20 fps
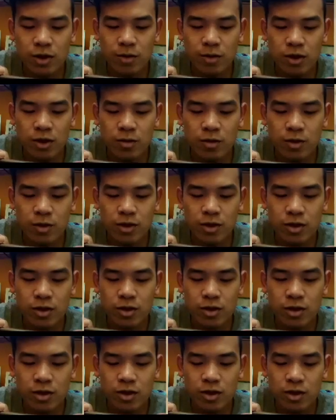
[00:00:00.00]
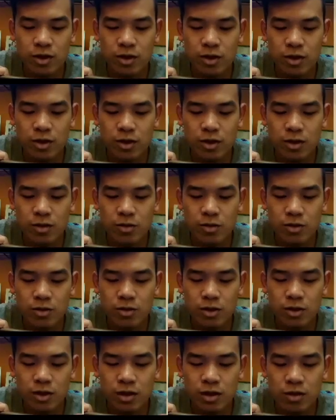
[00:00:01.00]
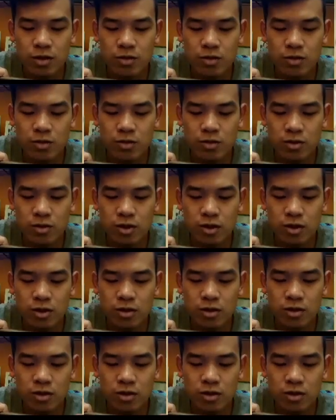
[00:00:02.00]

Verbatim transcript: ngapain ngapain uh gila lo ya eh.